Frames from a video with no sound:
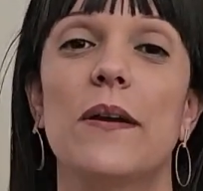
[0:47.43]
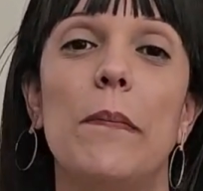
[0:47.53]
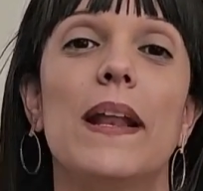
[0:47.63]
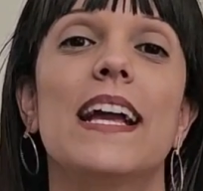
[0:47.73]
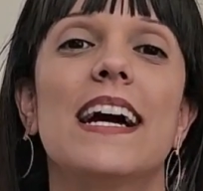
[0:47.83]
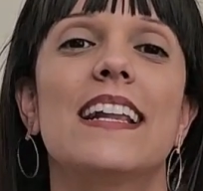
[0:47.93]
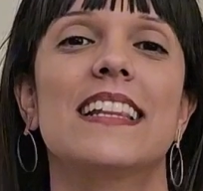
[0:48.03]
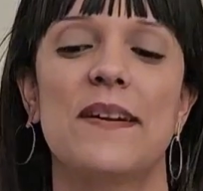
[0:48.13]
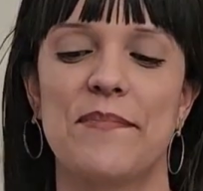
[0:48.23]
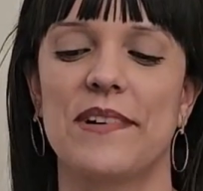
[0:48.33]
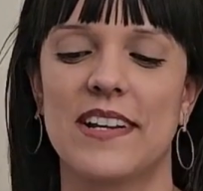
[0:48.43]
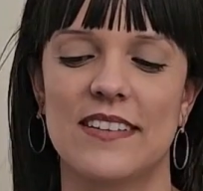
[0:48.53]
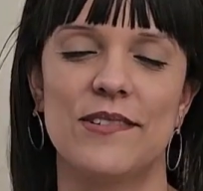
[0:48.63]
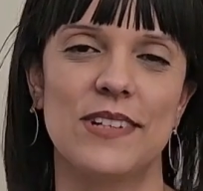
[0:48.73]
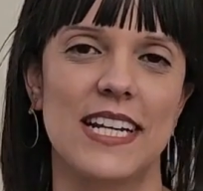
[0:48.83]
explicarte por qué
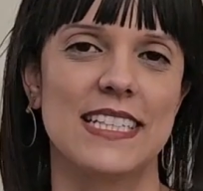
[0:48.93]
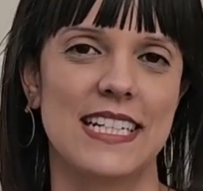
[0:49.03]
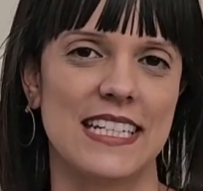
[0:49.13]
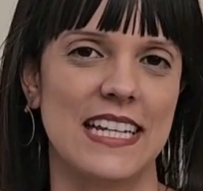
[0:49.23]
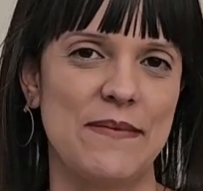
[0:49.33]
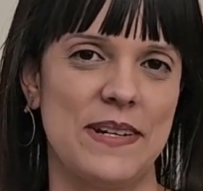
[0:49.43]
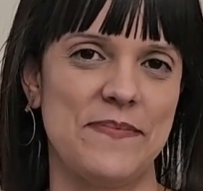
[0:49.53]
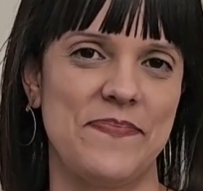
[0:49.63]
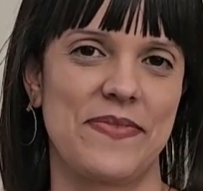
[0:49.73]
surge este tema,